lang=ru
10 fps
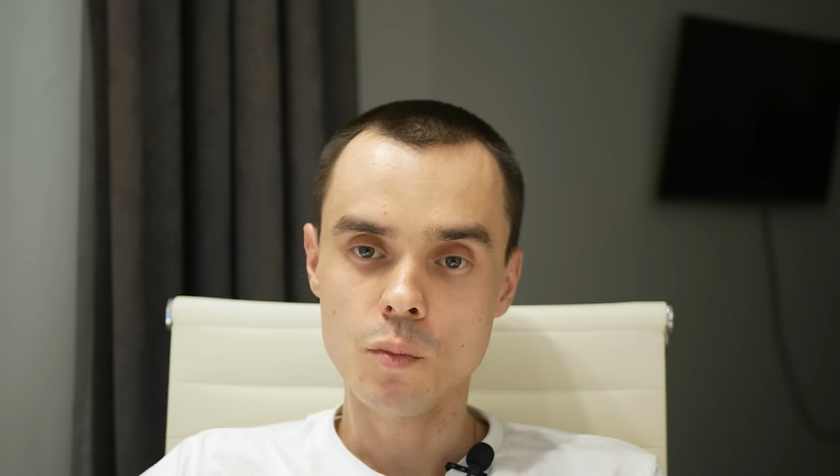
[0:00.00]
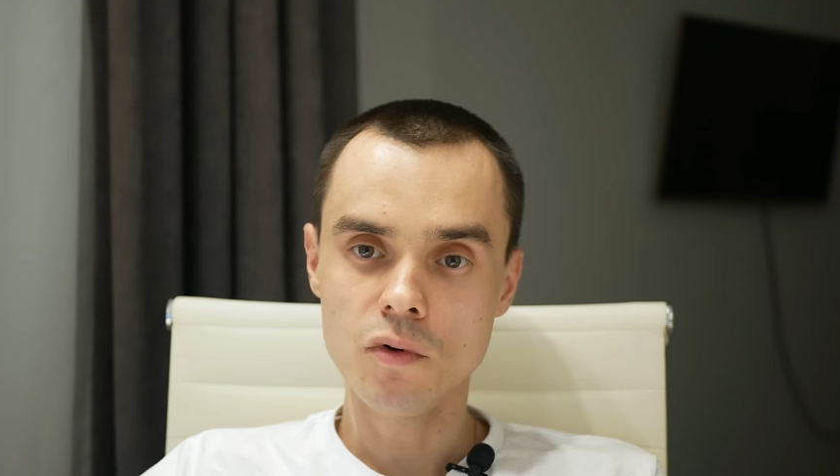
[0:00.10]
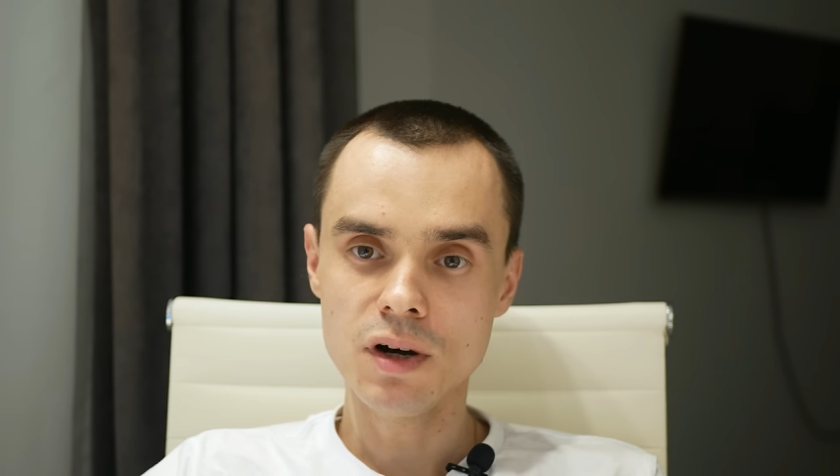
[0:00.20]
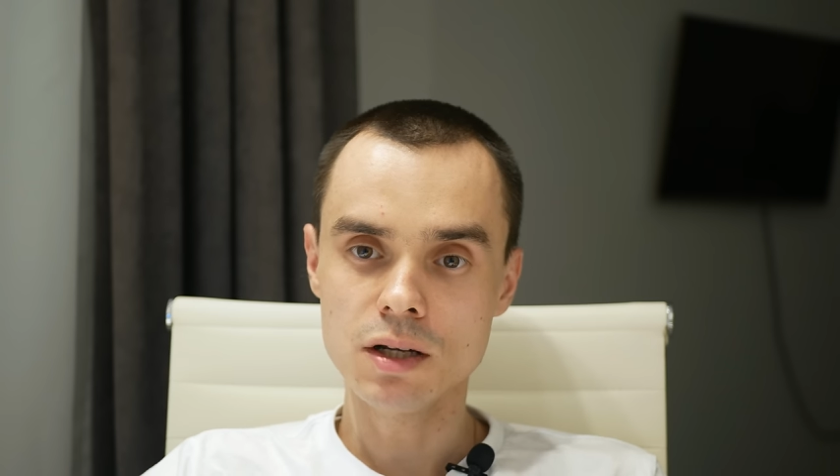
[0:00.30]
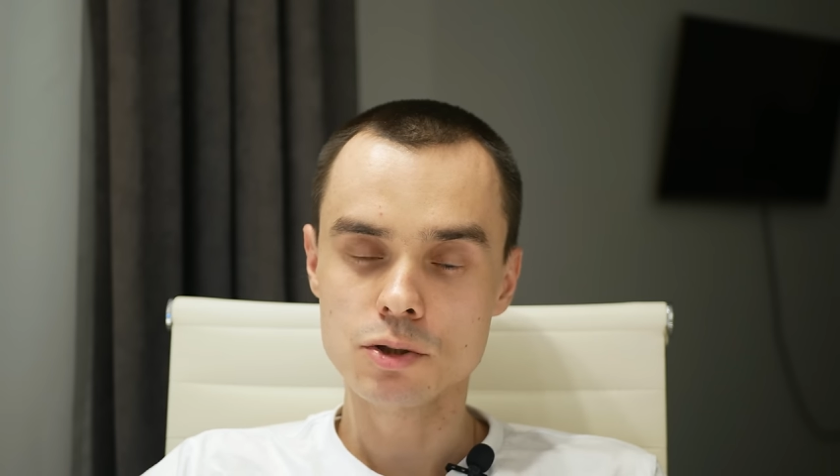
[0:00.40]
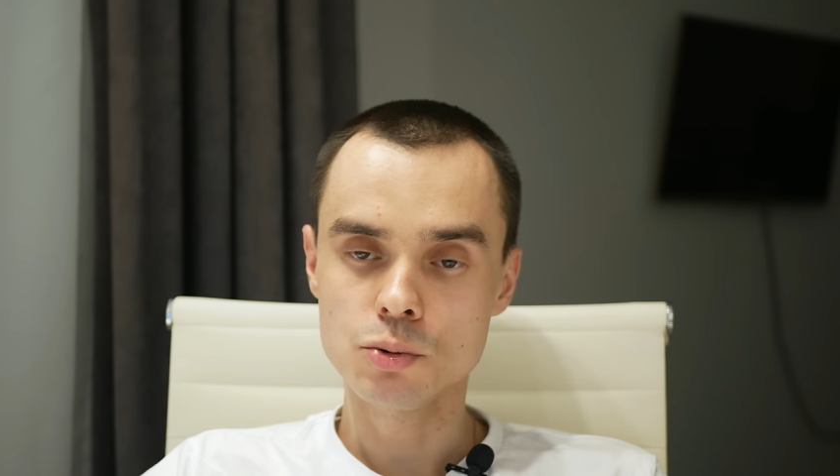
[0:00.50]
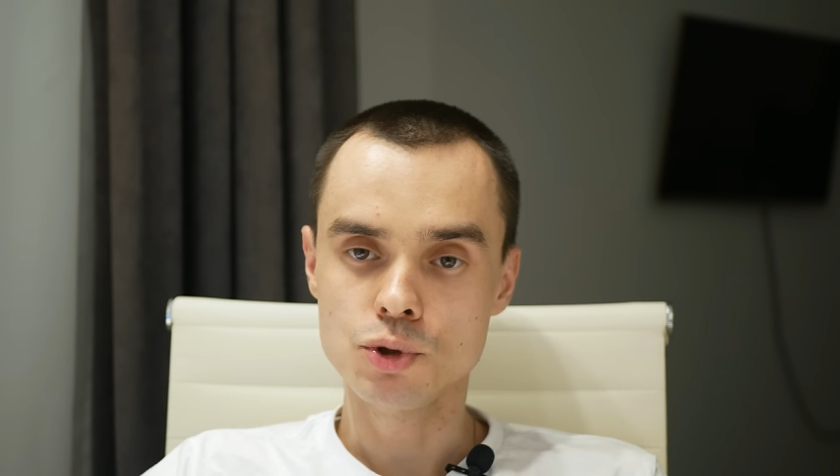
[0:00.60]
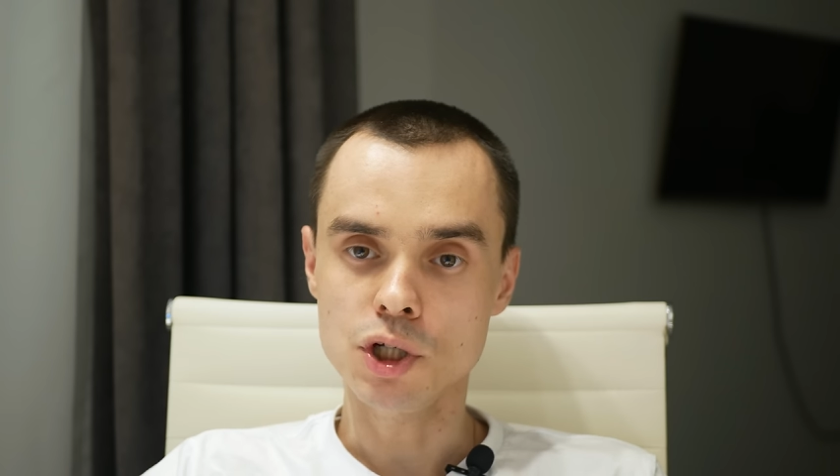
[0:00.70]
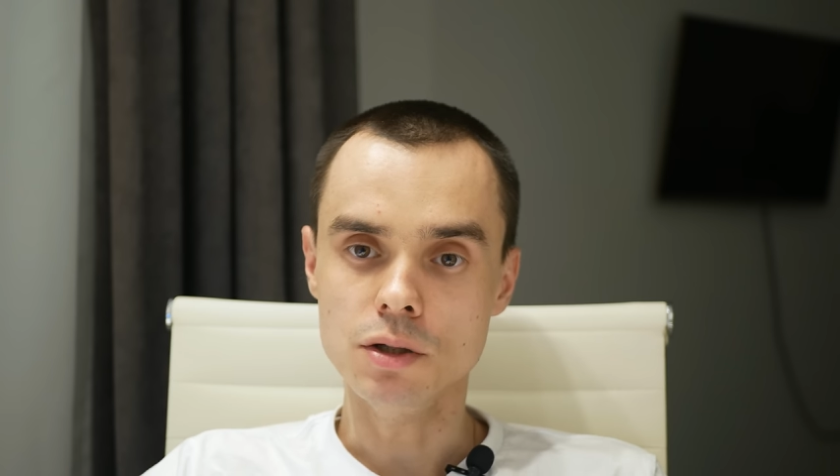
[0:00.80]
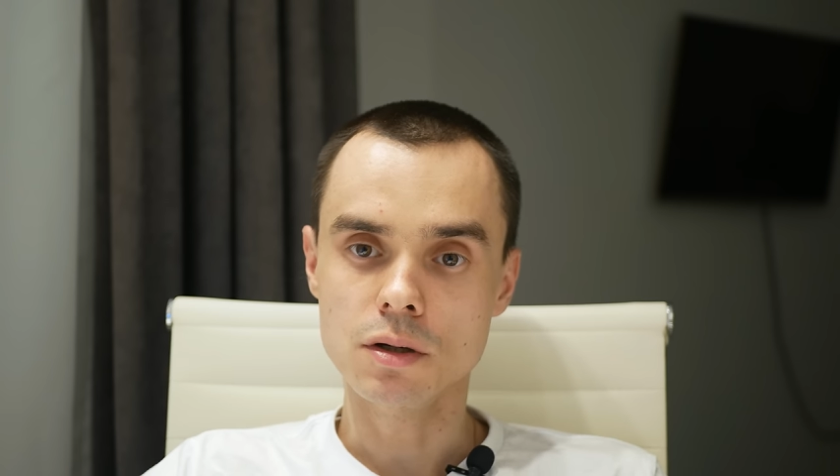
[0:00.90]
Бывают
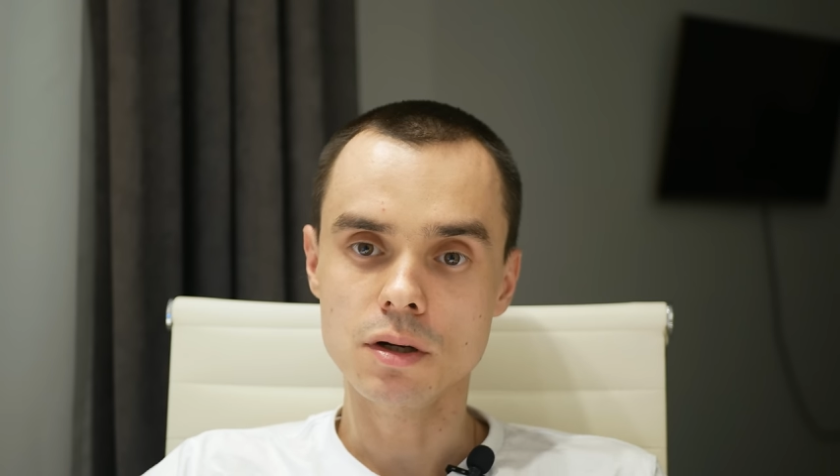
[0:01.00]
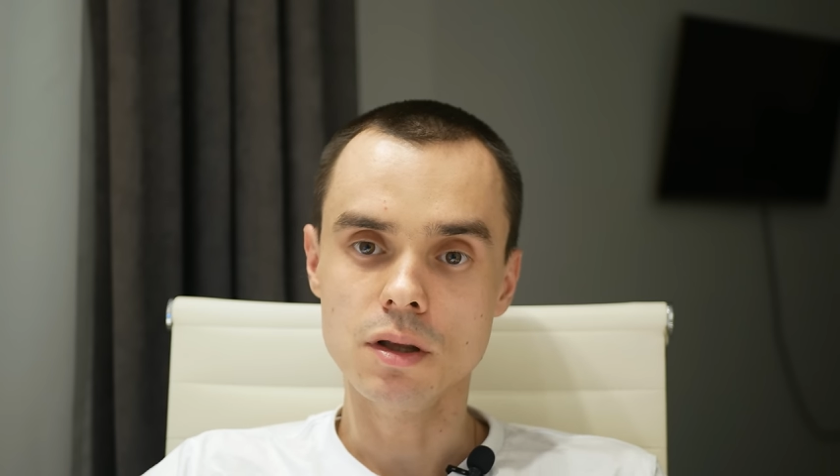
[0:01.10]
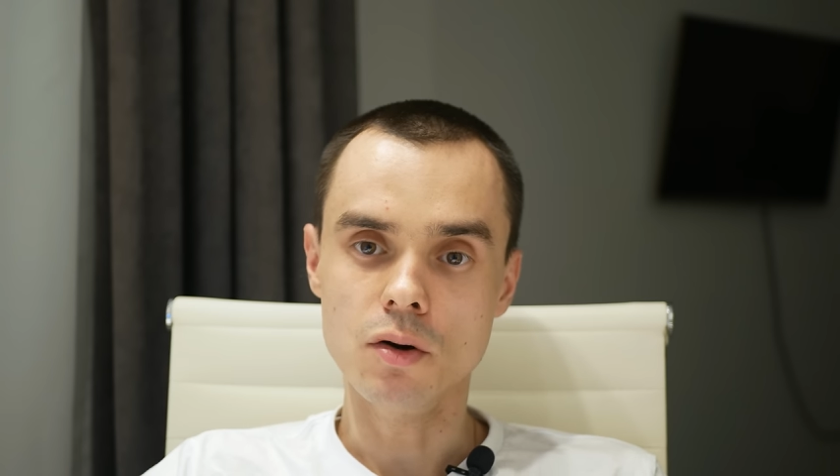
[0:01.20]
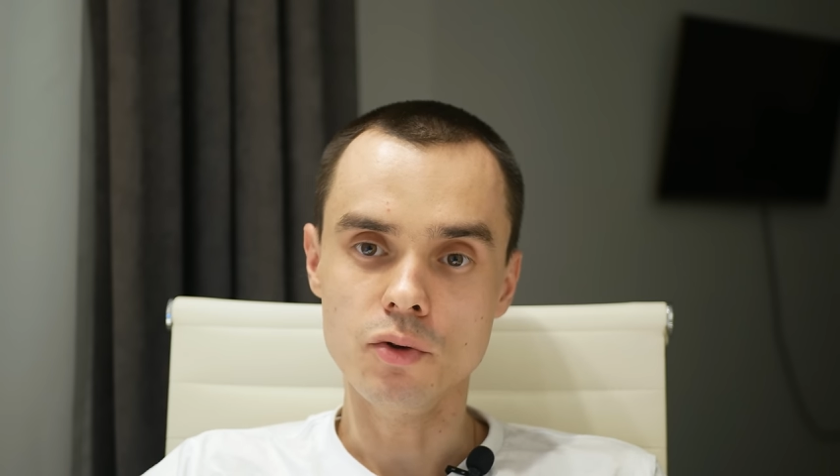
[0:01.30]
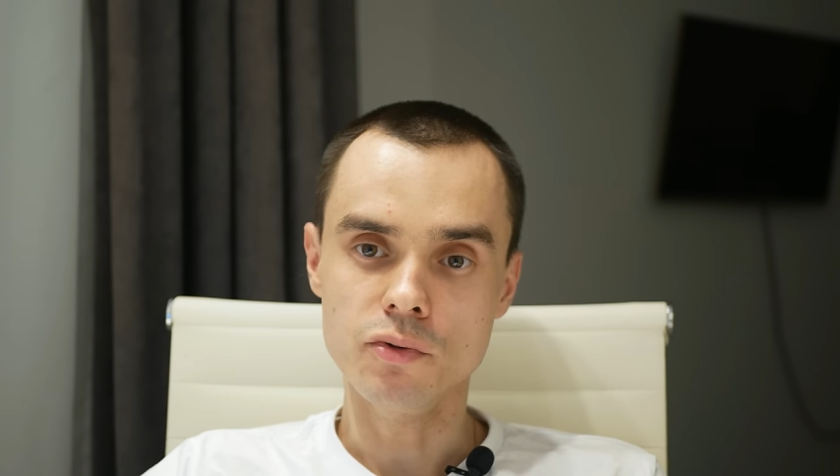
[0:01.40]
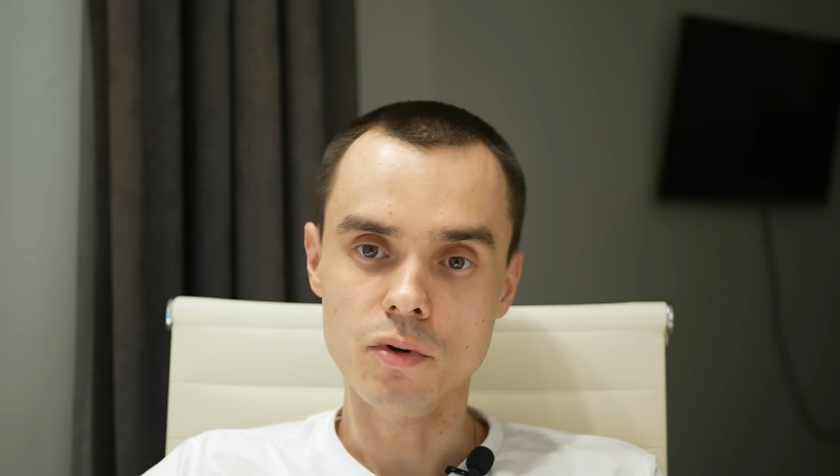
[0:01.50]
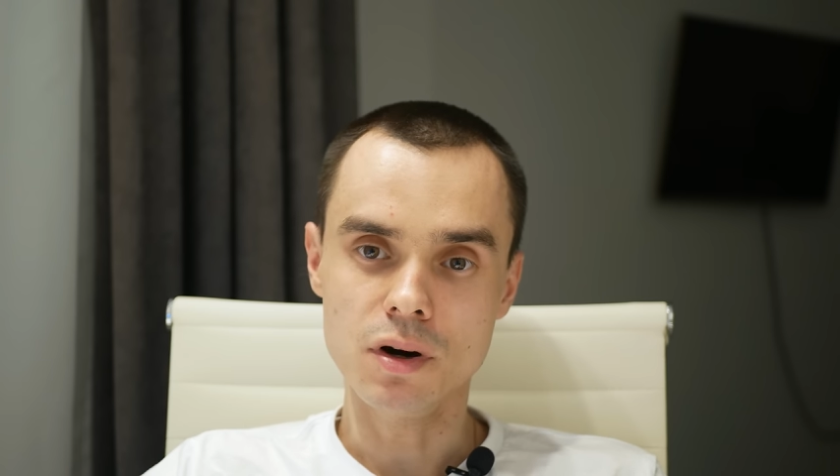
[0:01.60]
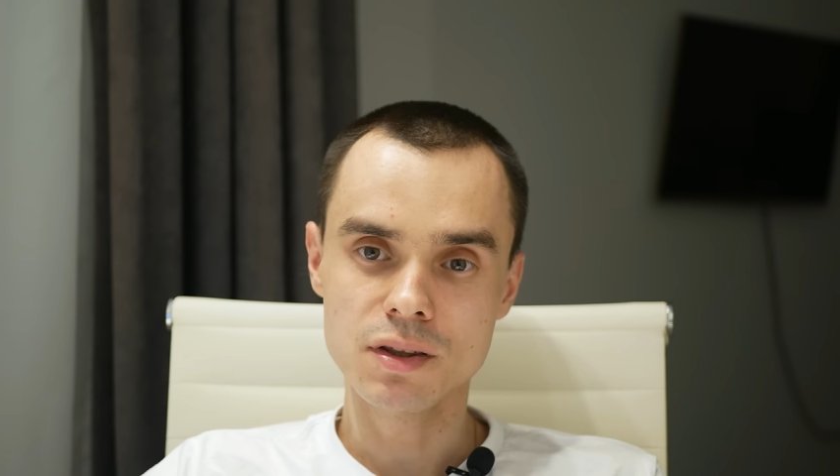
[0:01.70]
случаи, когда у него